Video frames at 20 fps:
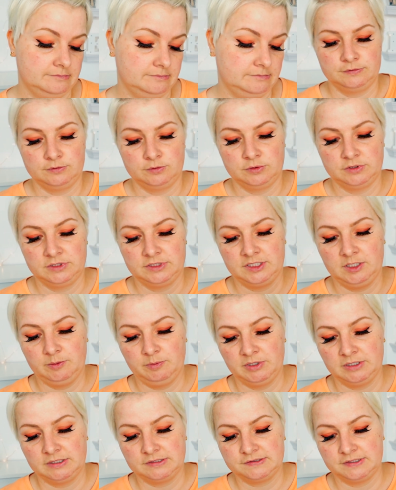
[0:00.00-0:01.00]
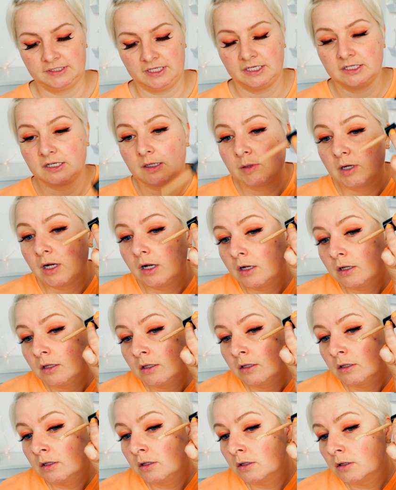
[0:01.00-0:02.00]
So, ich gebe mir das direkt aber auf
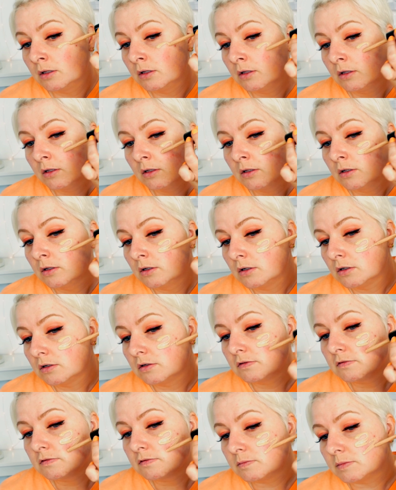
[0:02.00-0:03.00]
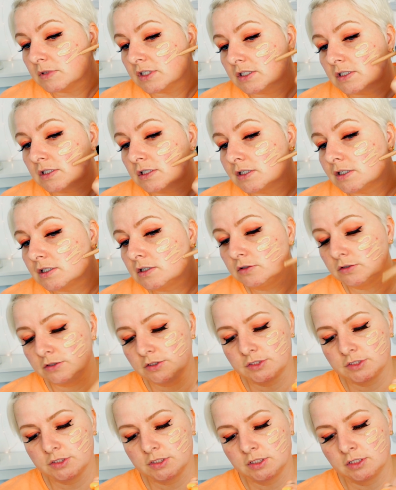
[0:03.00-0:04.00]
meine
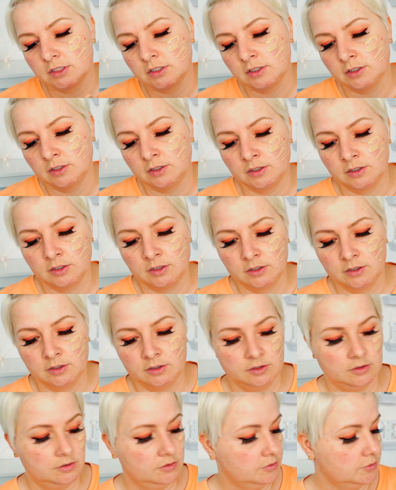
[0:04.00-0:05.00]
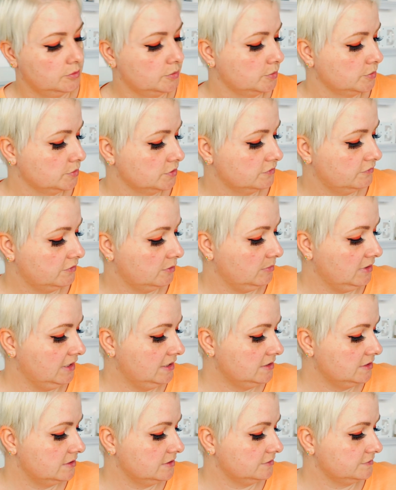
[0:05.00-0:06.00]
Haut und
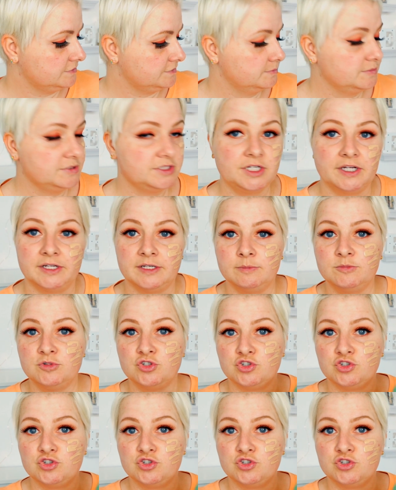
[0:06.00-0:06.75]
verblende das mit einem